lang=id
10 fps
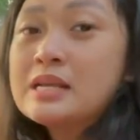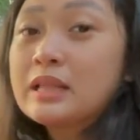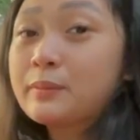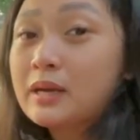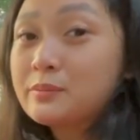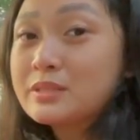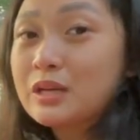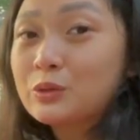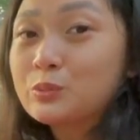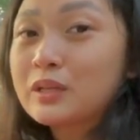Tapi kalian
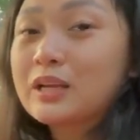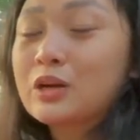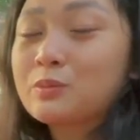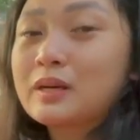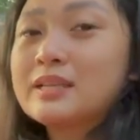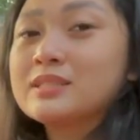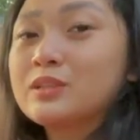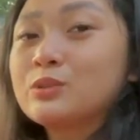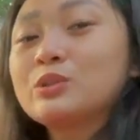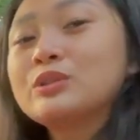bisa hubungin ke nomor Angel
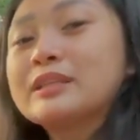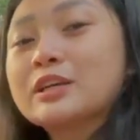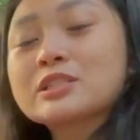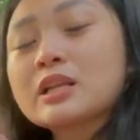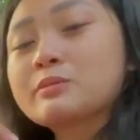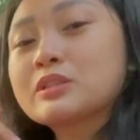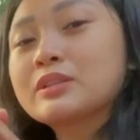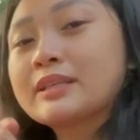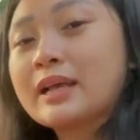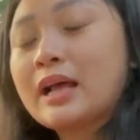dulu di
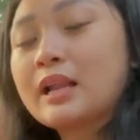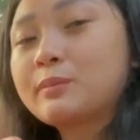0813